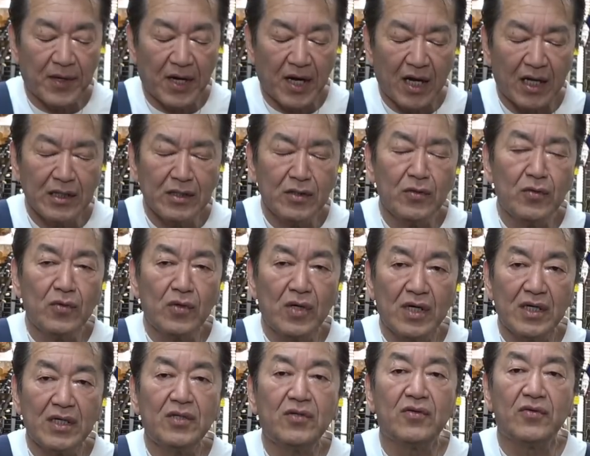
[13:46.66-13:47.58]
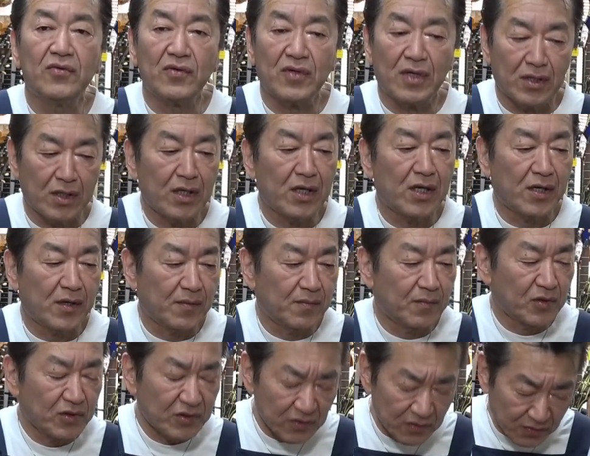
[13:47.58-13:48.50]
反応がいいというかね、
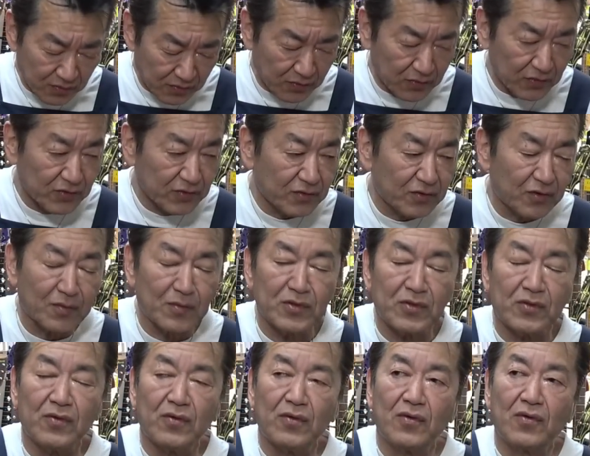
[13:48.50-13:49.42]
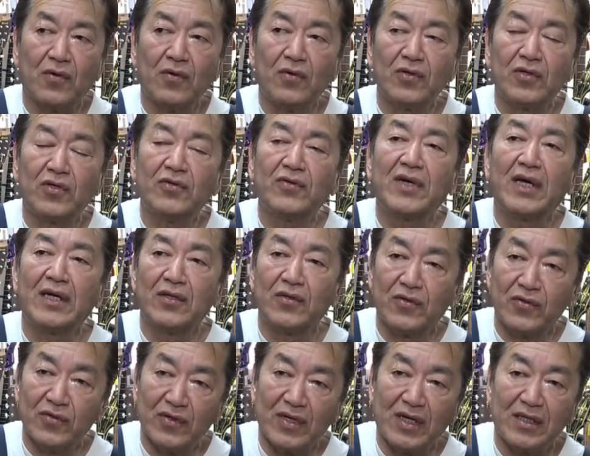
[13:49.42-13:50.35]
もちろんローズウッドもその高級感
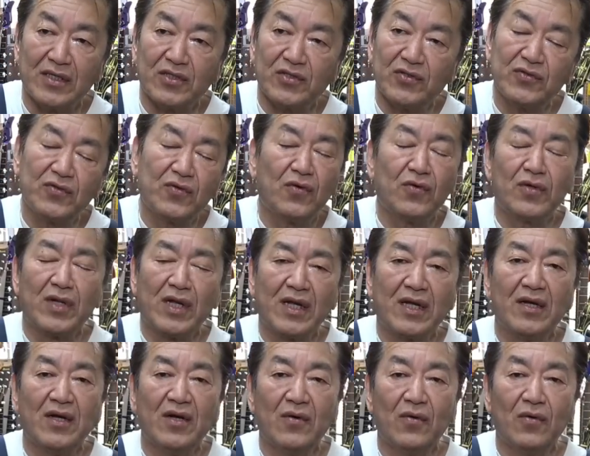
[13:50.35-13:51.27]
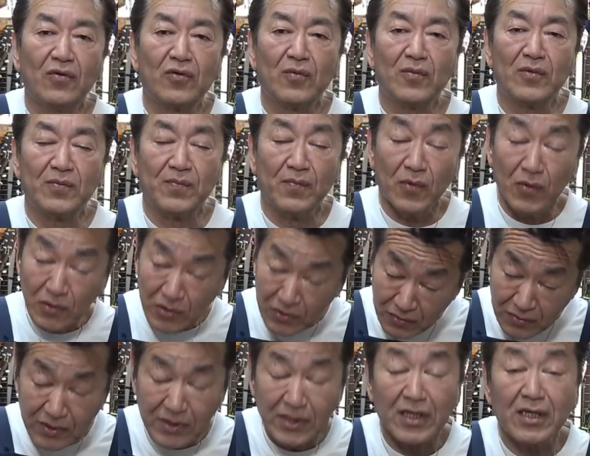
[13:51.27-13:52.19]
というか重厚な音ももち
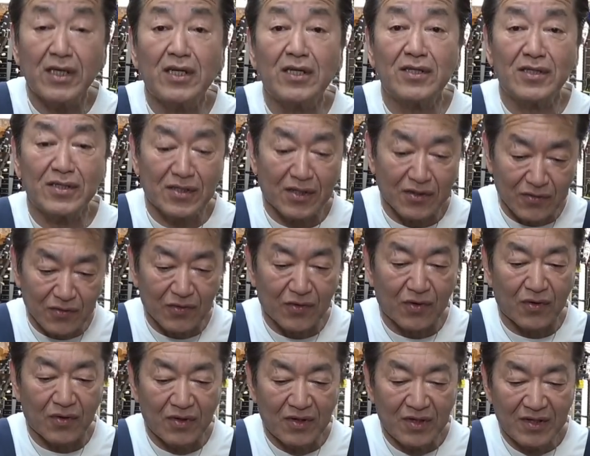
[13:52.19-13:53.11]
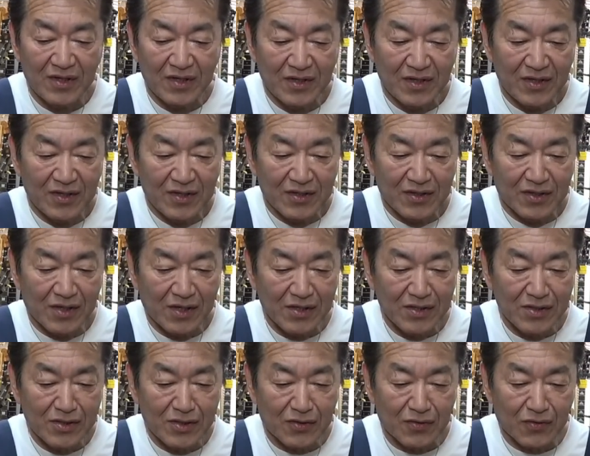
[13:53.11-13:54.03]
ろん素敵なんですけど、
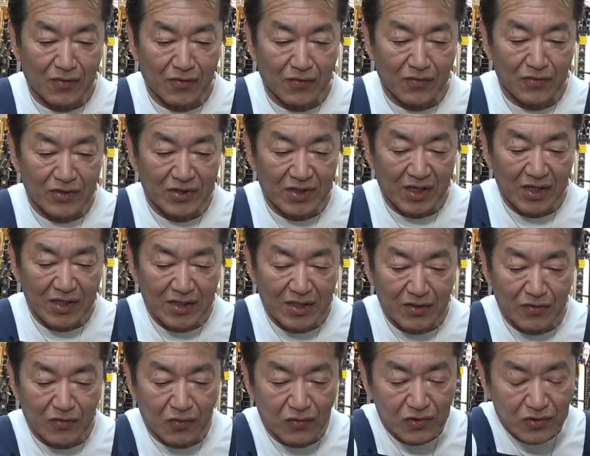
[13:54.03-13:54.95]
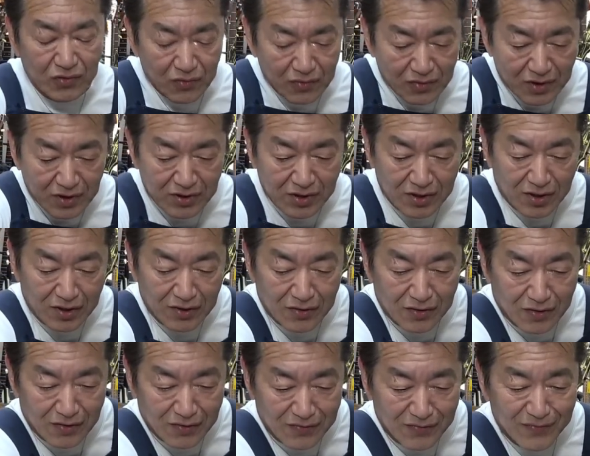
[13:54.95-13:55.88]
なんだろう、これ最近年取ったせいか
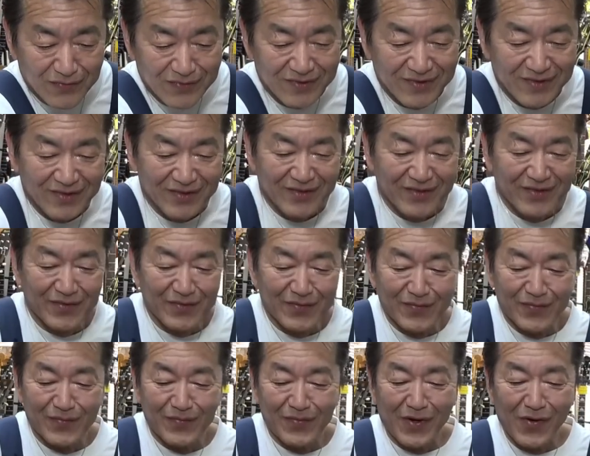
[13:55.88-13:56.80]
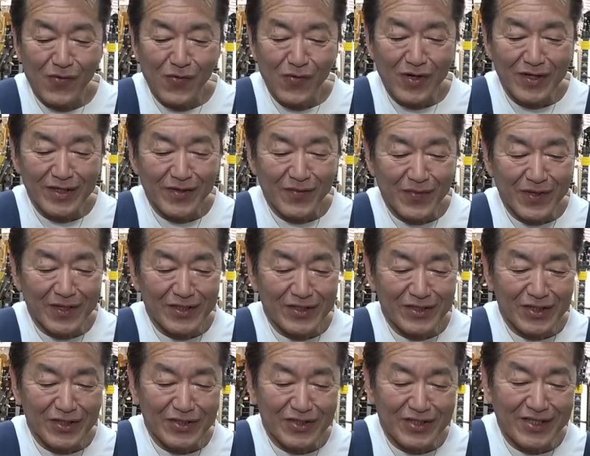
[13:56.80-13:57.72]
な、マホガニめっ
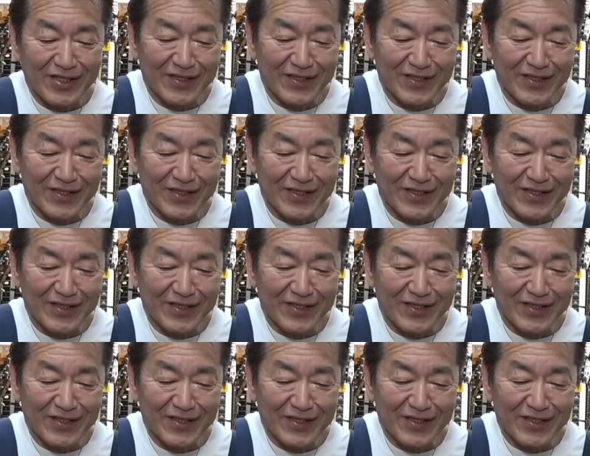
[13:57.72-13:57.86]
ちゃ好き。